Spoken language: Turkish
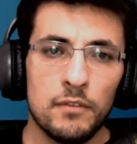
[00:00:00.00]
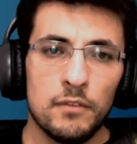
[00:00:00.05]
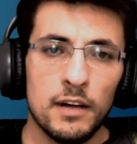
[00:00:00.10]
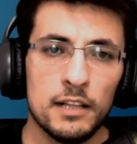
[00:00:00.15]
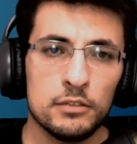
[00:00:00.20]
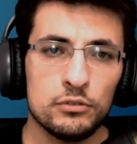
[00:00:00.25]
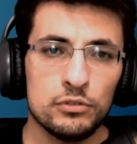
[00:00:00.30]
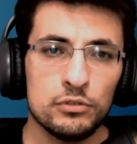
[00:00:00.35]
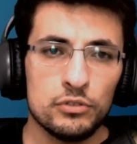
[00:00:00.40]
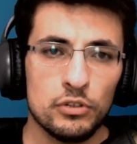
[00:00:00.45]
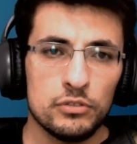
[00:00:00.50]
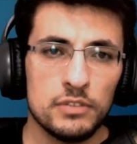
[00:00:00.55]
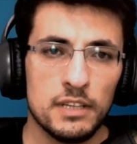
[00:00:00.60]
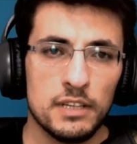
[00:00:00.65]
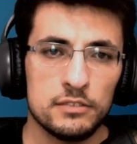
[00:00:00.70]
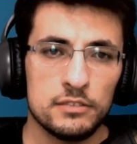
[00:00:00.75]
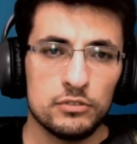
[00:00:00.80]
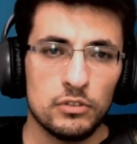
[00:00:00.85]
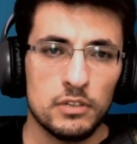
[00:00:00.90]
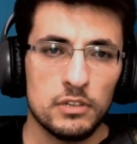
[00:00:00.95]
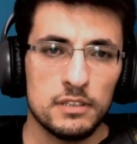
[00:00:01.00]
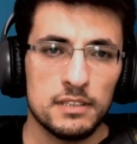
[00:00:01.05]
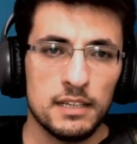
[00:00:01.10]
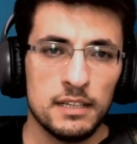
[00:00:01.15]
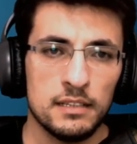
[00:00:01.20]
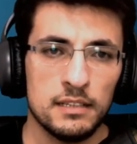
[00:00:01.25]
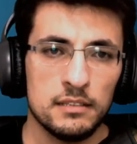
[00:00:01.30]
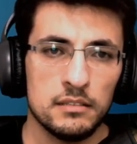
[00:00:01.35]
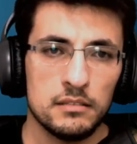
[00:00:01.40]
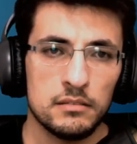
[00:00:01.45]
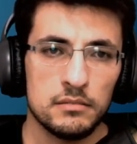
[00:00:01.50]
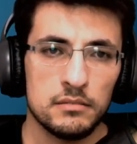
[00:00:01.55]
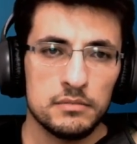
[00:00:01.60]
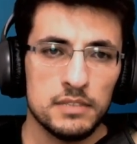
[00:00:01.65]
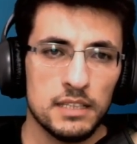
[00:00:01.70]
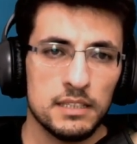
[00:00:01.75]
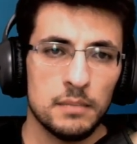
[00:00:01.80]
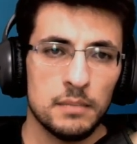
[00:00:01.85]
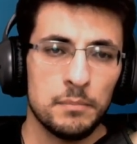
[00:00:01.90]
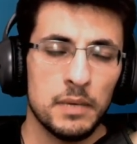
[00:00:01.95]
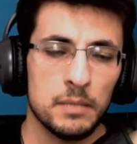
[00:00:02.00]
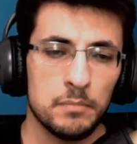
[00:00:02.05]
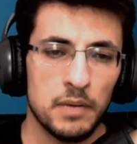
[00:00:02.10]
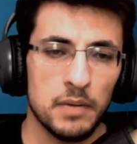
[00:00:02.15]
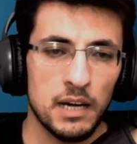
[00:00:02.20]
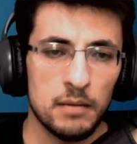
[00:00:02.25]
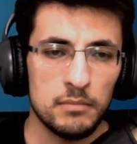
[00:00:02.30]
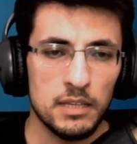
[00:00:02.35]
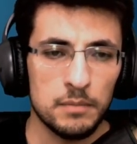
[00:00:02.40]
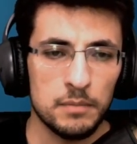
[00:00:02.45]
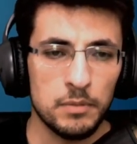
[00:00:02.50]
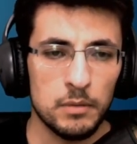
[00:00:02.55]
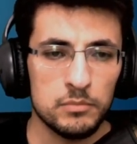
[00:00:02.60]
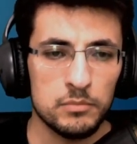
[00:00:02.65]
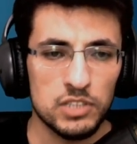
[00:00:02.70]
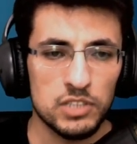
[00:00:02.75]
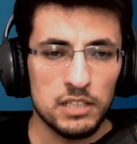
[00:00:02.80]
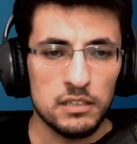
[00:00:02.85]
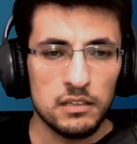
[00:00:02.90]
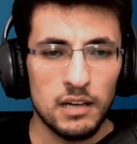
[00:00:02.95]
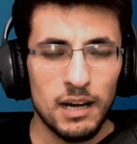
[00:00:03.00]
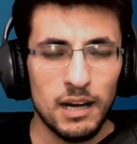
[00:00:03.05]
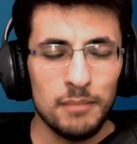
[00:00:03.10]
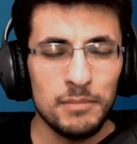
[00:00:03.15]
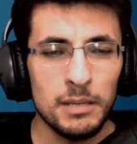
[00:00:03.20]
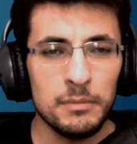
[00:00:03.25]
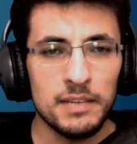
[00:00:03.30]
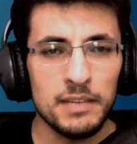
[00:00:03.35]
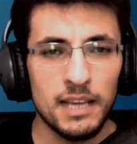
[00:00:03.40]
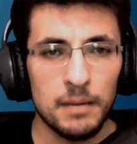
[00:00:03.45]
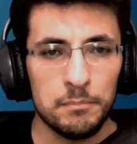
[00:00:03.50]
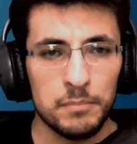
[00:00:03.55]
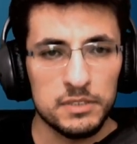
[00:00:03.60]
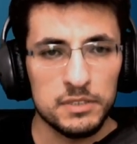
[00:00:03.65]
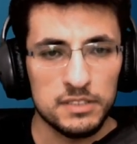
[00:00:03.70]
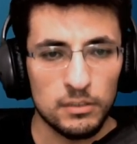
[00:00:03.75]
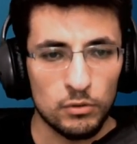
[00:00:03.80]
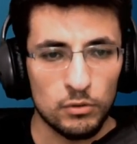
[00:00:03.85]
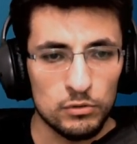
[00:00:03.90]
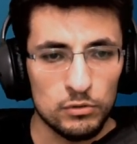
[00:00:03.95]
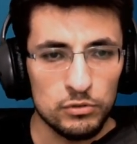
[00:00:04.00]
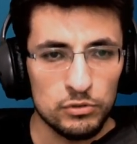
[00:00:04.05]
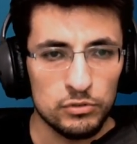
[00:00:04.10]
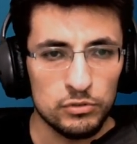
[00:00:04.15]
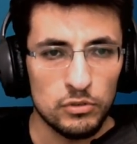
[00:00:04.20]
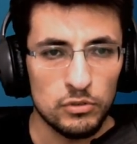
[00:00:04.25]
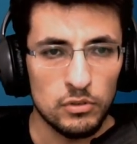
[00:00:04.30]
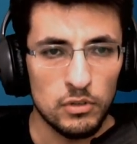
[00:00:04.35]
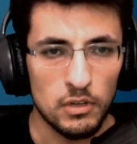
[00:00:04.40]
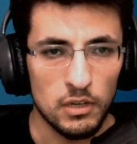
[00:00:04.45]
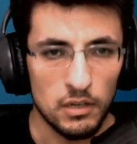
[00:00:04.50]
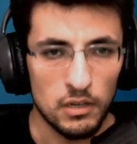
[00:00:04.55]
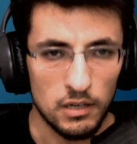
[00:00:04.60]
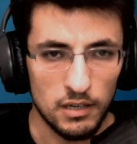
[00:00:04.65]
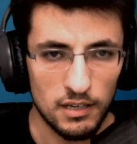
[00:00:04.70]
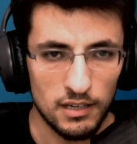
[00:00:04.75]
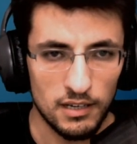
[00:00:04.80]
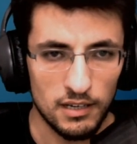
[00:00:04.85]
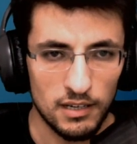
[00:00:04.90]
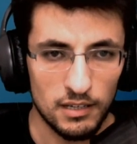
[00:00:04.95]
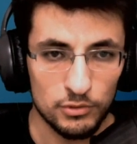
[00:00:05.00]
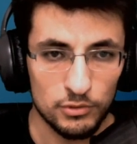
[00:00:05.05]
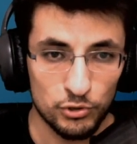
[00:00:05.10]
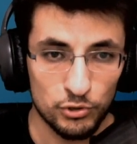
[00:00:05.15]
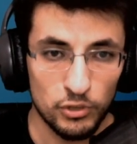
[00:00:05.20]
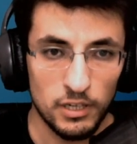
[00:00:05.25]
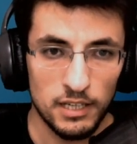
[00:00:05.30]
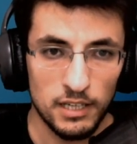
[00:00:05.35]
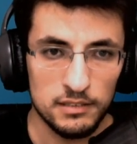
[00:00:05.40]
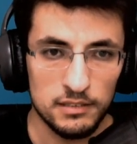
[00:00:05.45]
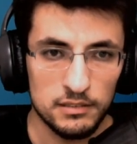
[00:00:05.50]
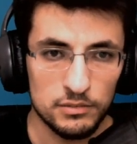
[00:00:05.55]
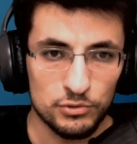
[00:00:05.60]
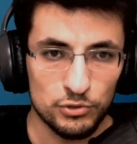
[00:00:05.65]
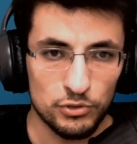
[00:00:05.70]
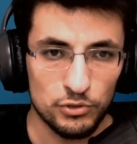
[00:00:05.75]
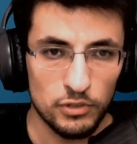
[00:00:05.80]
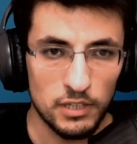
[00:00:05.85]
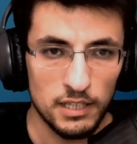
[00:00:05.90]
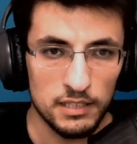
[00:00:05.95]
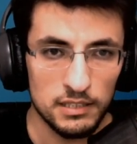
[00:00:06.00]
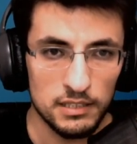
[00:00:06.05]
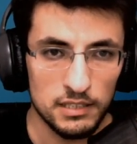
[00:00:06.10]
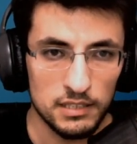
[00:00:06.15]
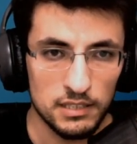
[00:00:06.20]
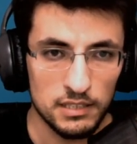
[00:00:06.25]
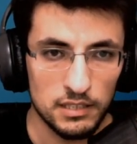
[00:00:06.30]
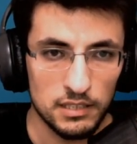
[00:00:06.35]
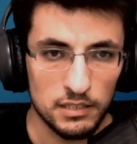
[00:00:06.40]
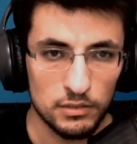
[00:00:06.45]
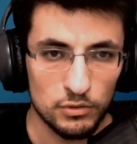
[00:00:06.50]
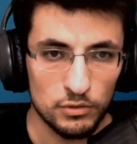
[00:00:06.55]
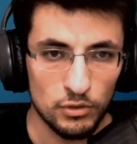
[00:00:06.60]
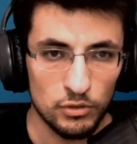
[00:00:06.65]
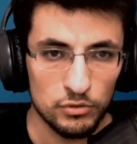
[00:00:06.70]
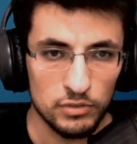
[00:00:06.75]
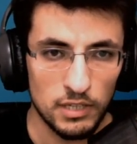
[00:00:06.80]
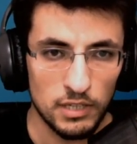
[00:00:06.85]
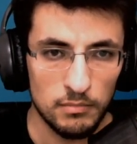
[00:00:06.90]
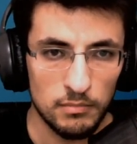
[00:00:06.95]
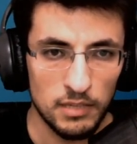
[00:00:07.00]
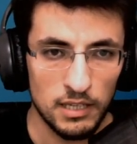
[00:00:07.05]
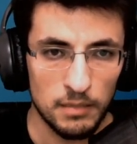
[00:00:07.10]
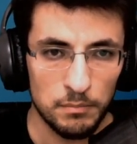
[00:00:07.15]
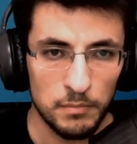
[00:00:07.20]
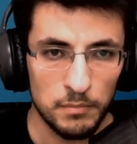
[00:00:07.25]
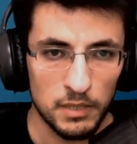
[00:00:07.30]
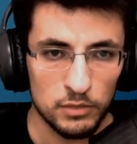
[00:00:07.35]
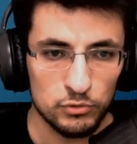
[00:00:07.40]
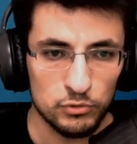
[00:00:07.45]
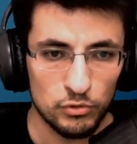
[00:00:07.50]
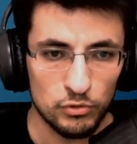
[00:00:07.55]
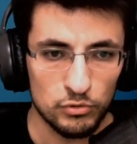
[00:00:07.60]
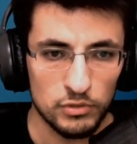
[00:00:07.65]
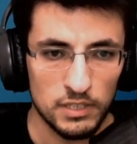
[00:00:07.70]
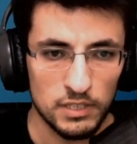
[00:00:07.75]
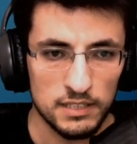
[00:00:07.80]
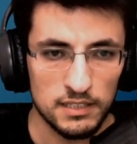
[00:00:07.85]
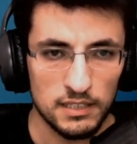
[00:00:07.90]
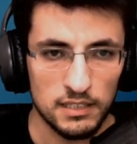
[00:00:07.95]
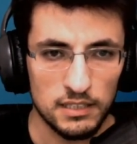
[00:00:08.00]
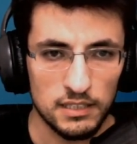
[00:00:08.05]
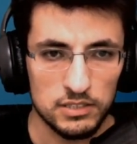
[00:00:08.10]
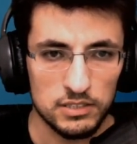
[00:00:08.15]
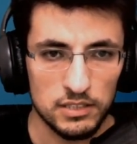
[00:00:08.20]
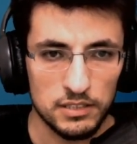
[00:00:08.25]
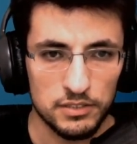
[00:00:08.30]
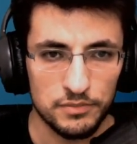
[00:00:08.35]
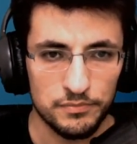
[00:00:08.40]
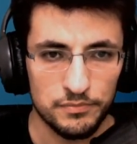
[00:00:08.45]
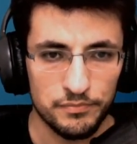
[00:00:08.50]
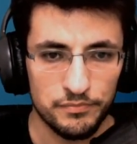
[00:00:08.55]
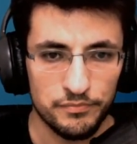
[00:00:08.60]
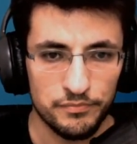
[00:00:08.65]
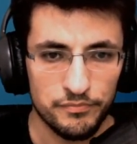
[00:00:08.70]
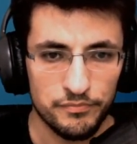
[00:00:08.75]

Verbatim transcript: Valkür göndeririz ona da. Zaten pek bir hamle yapamayacak. Hamle bile yapmasak olur. Aa, şu an şu an 2-2-4 hamle yapmak zorundayız arkadaşlar.